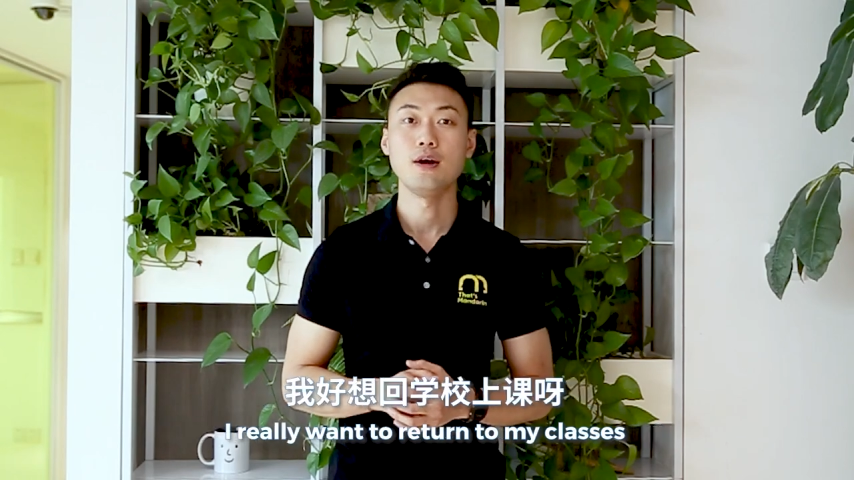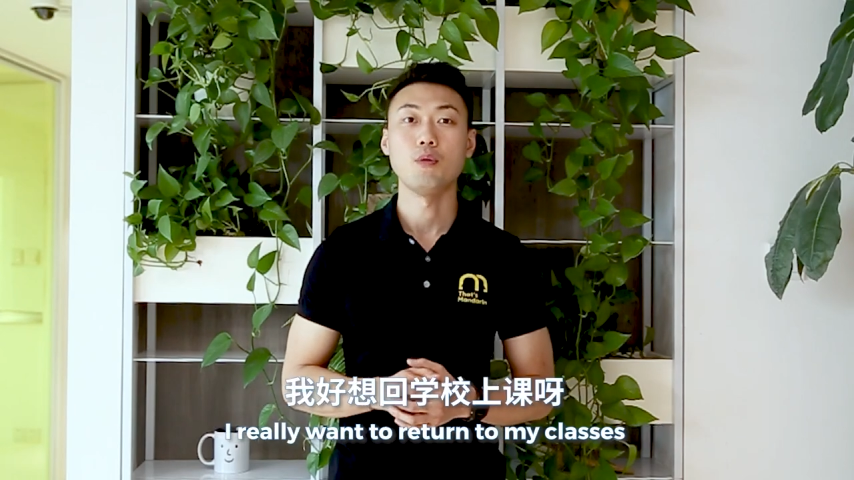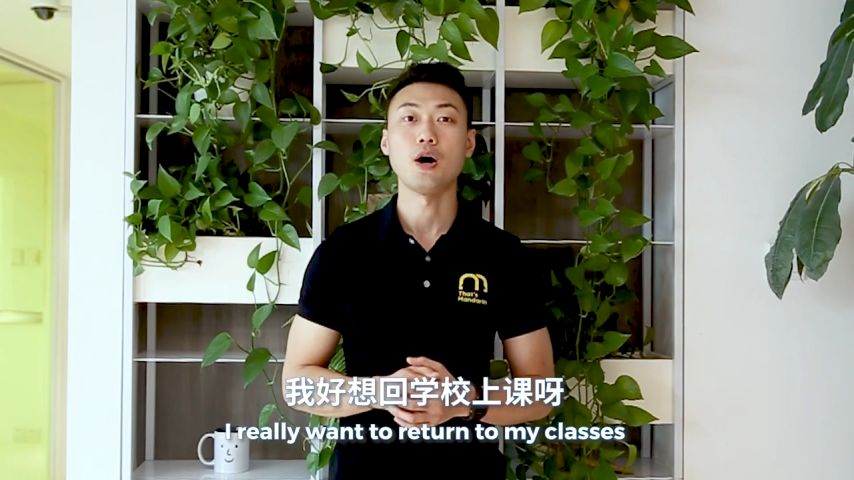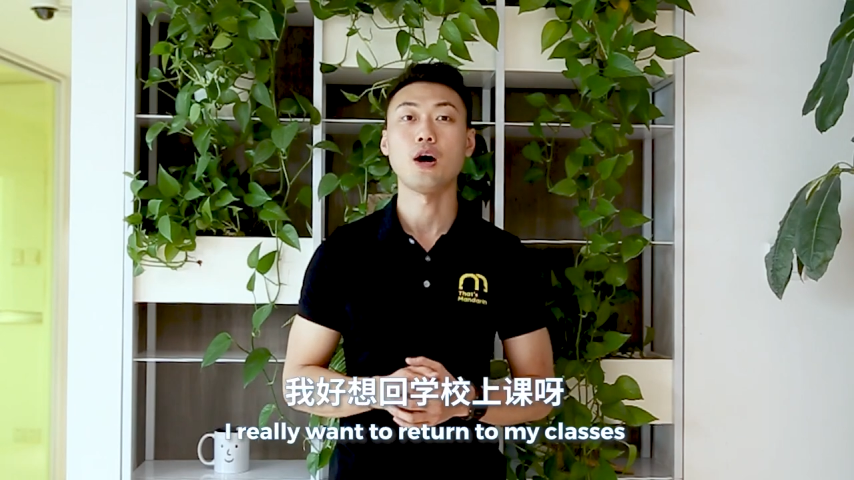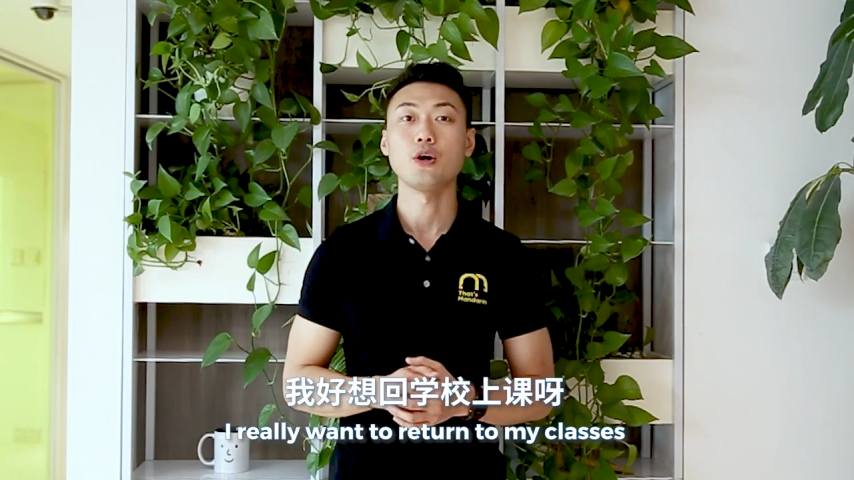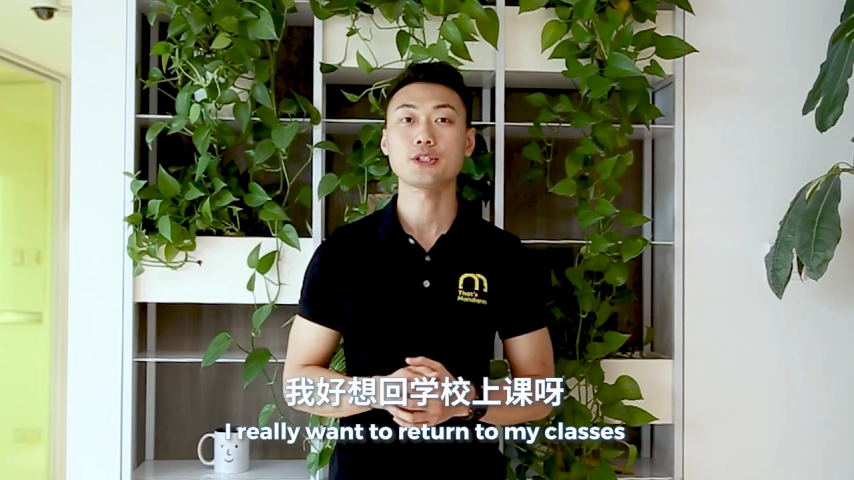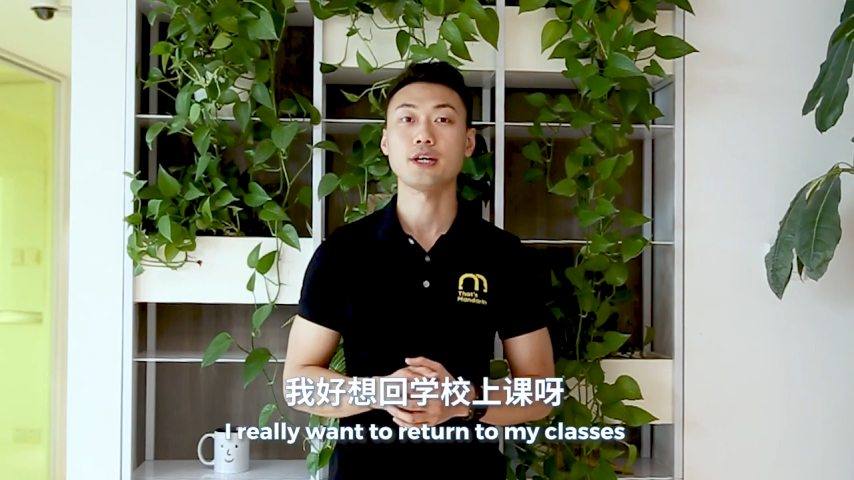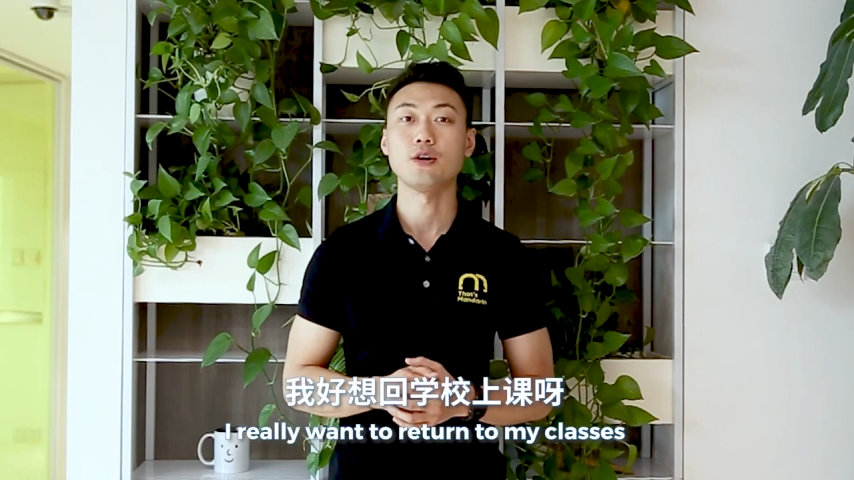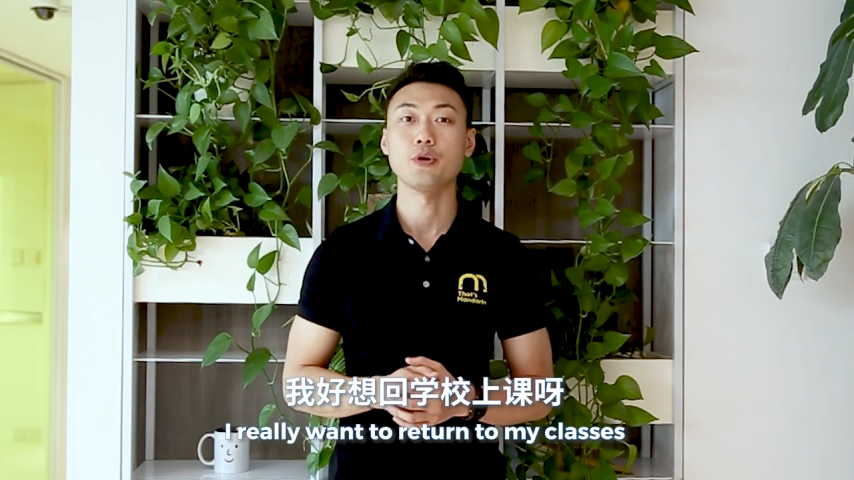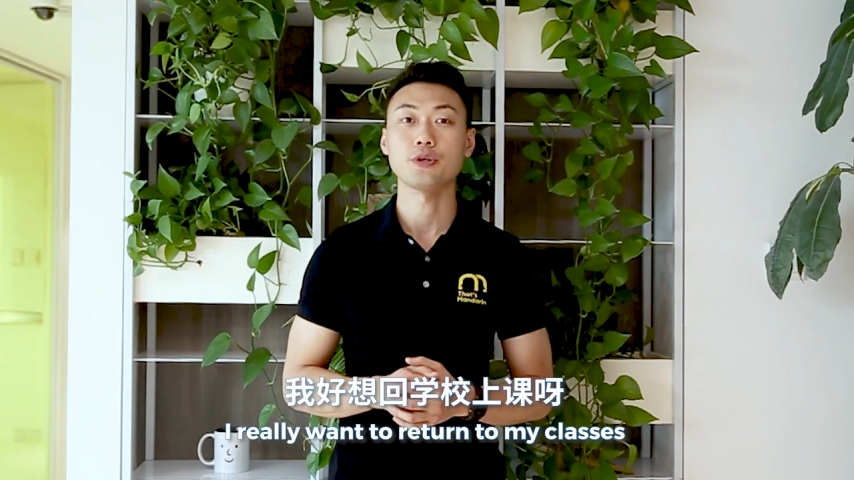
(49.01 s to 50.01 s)
我好
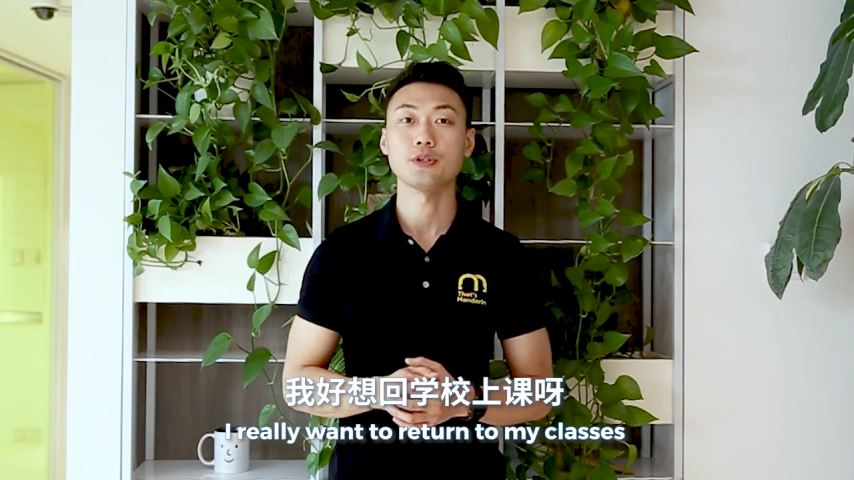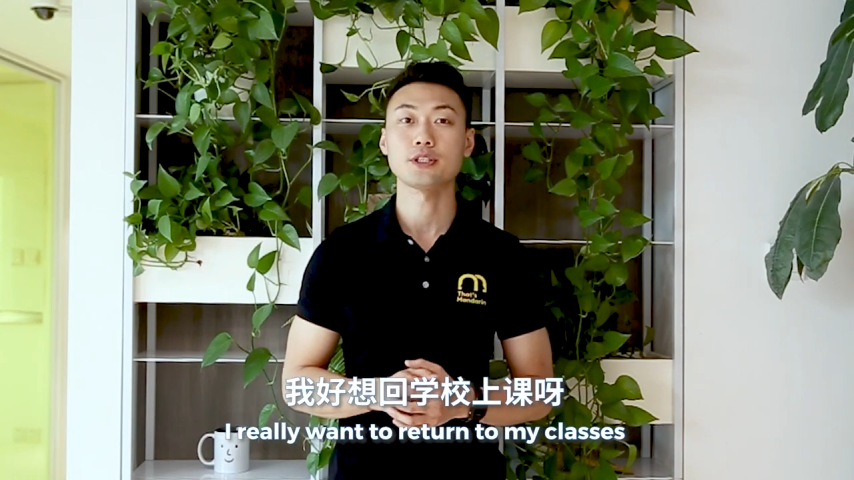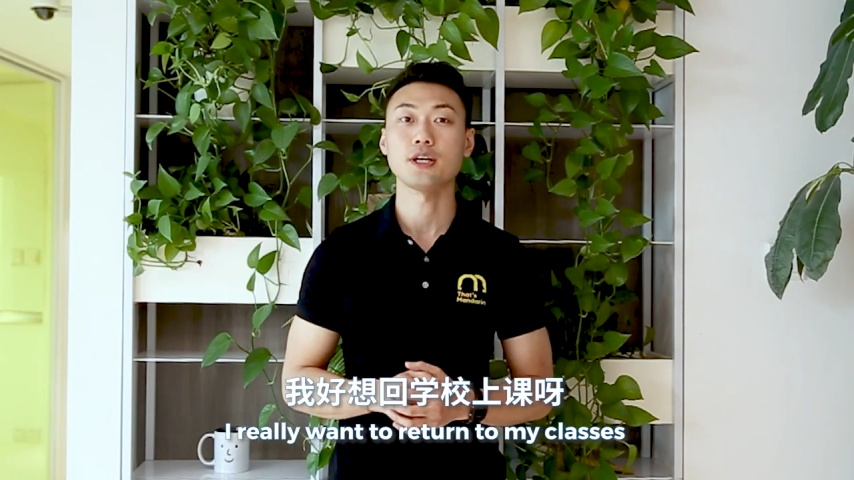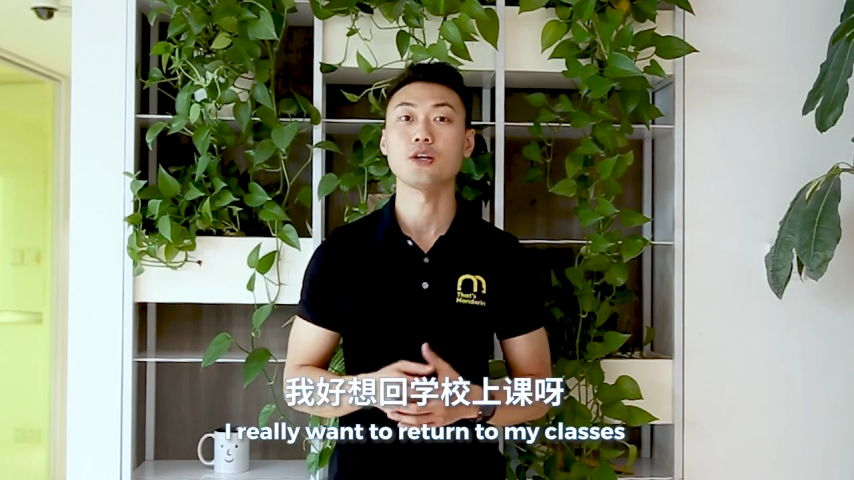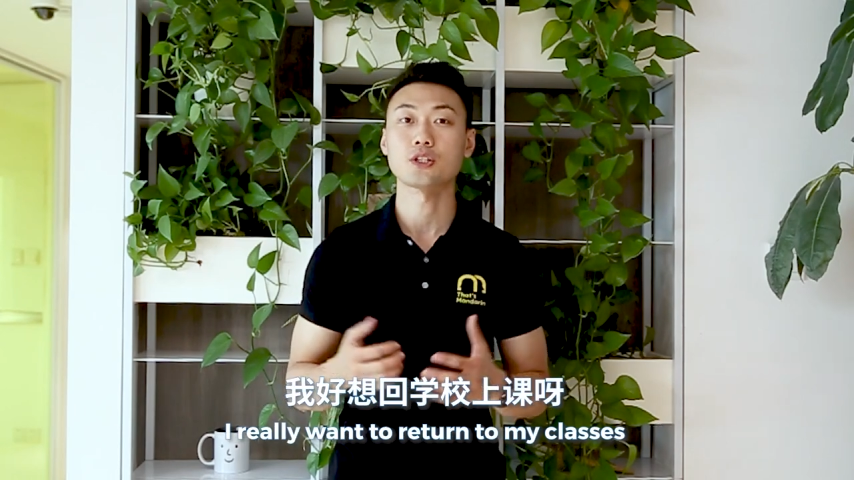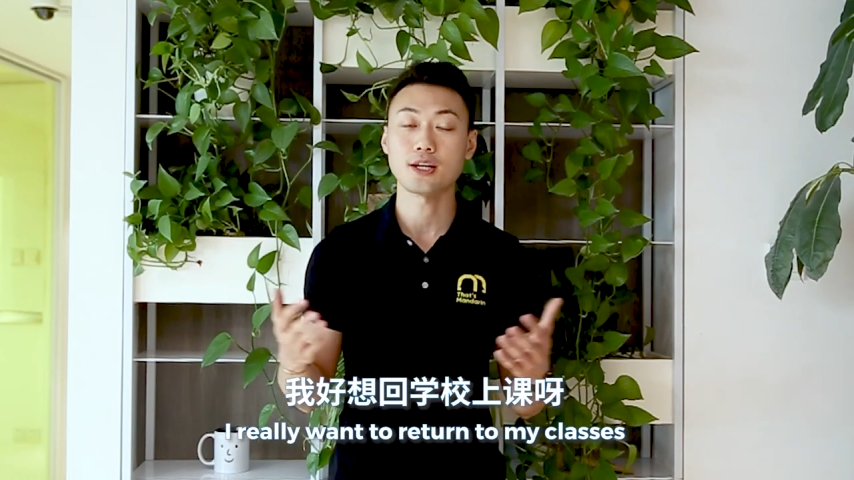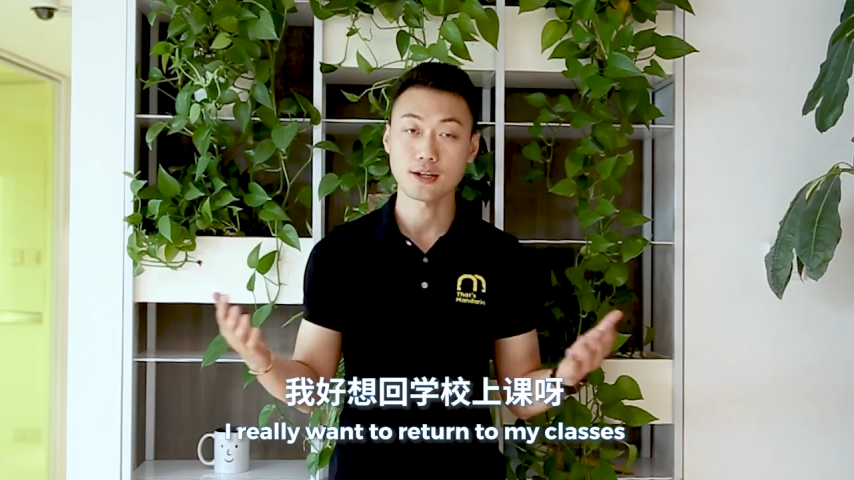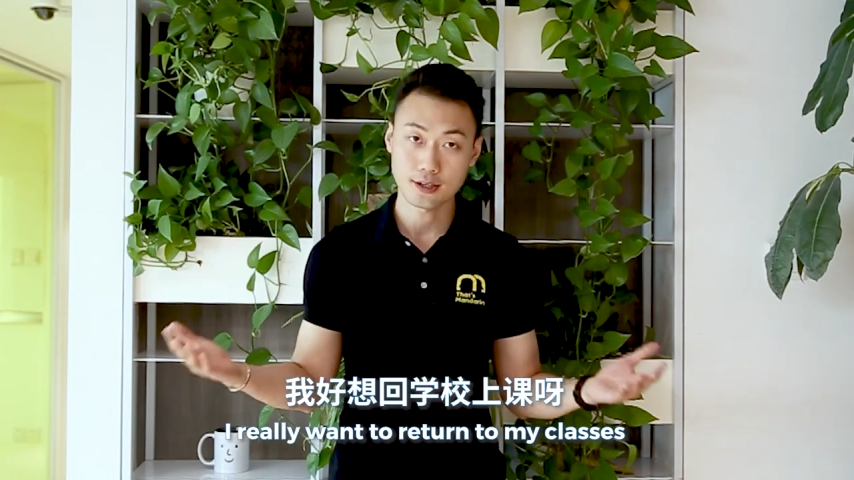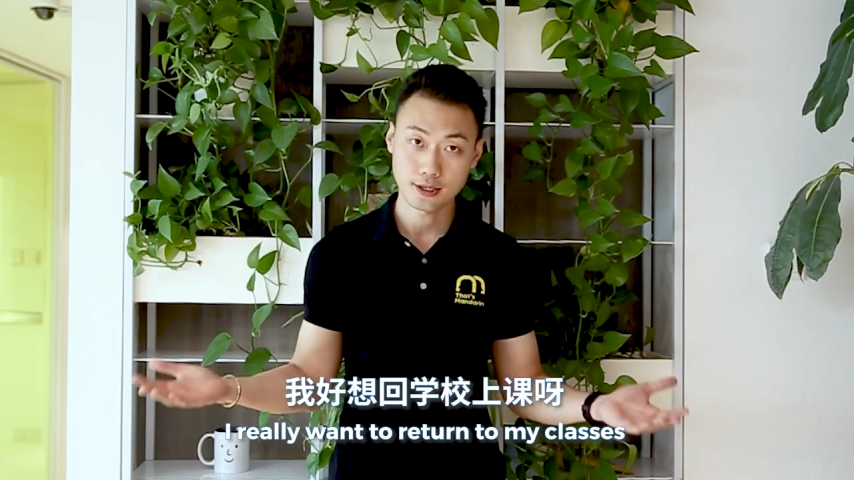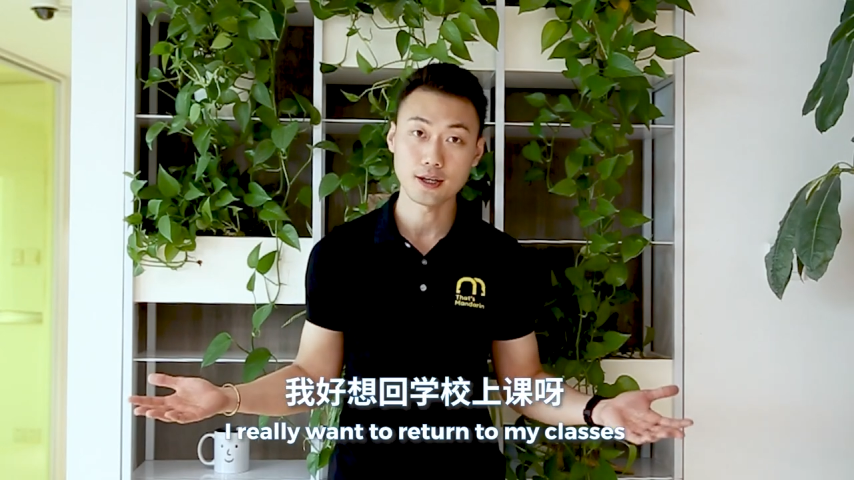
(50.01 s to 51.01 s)
想回学校
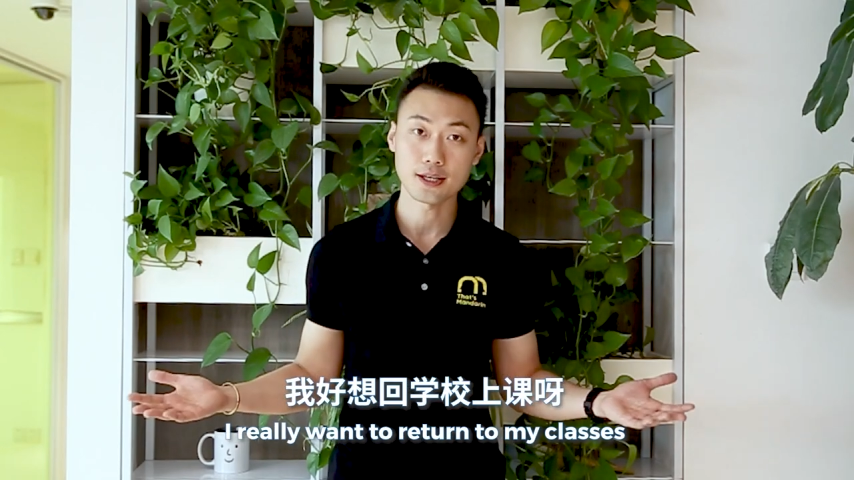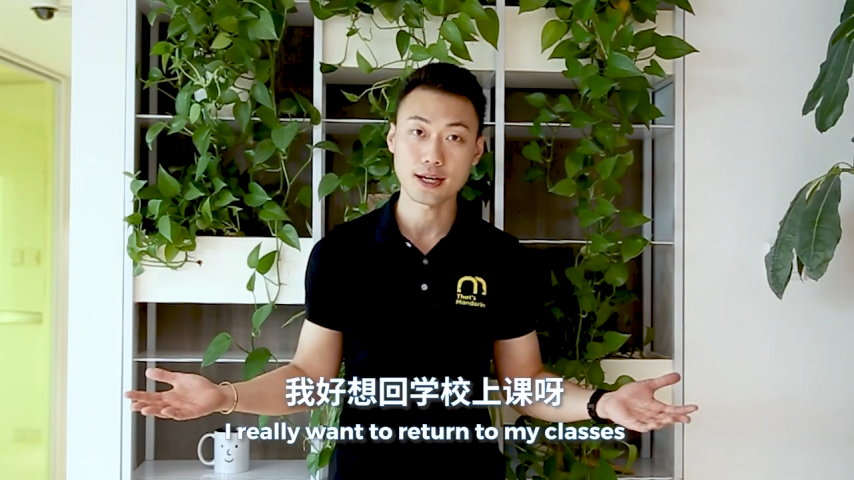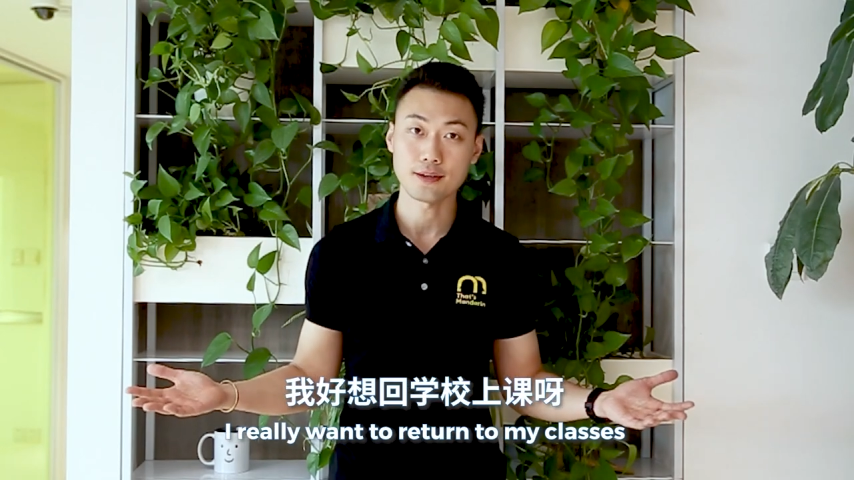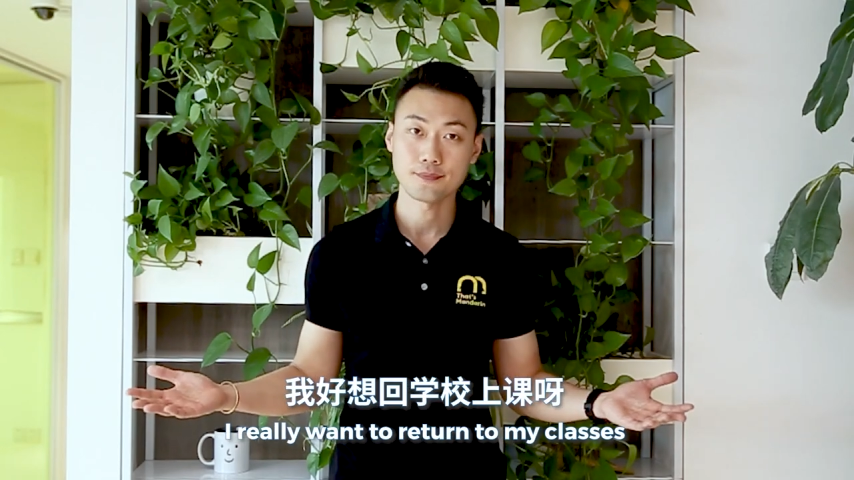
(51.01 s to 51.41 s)
上课呀。